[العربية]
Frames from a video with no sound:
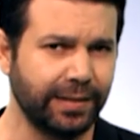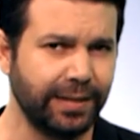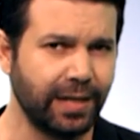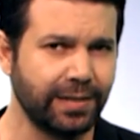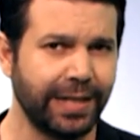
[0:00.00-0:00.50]

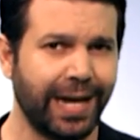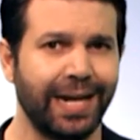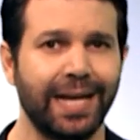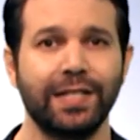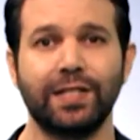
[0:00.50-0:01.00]
الدراسة
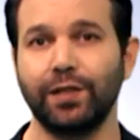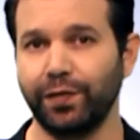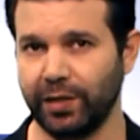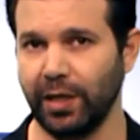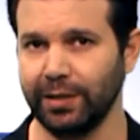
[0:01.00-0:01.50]
على
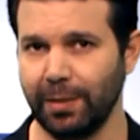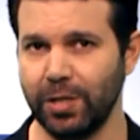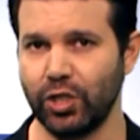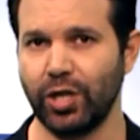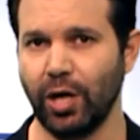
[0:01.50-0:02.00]
استفتاء تم
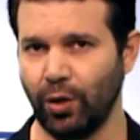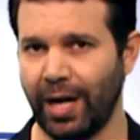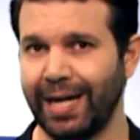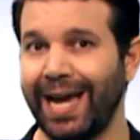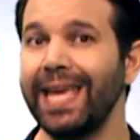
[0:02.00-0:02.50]
إجراؤه
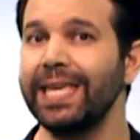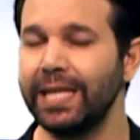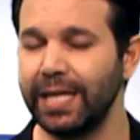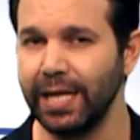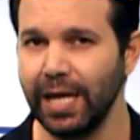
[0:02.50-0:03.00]
على
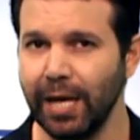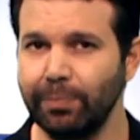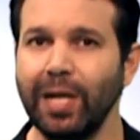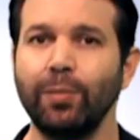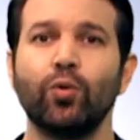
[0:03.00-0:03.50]
عينة
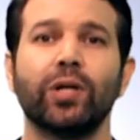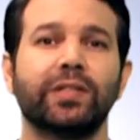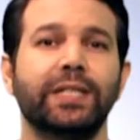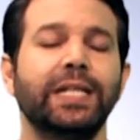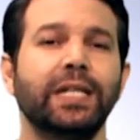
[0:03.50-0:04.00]
من
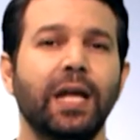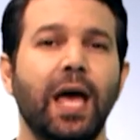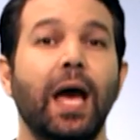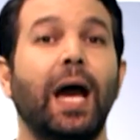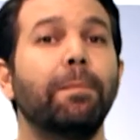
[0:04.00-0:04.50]
المواطنين
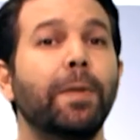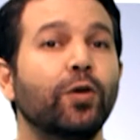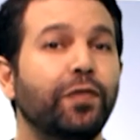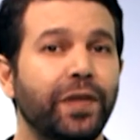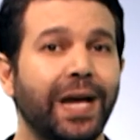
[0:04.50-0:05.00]

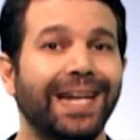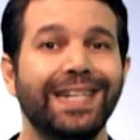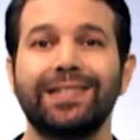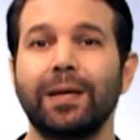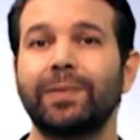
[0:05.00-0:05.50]
عبروا فيه
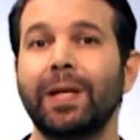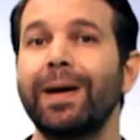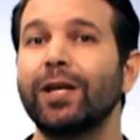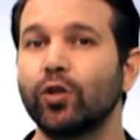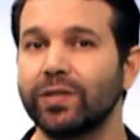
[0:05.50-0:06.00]
عن نسب
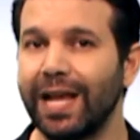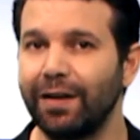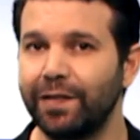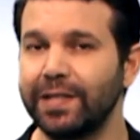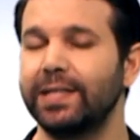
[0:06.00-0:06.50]
تمركز
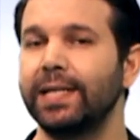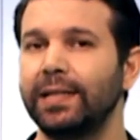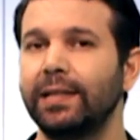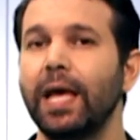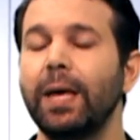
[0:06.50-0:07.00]

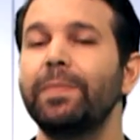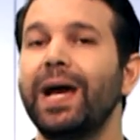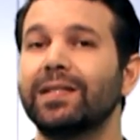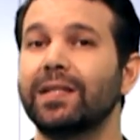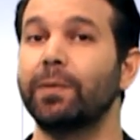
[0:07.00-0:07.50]
الفساد
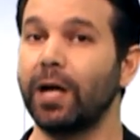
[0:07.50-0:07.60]
بحسب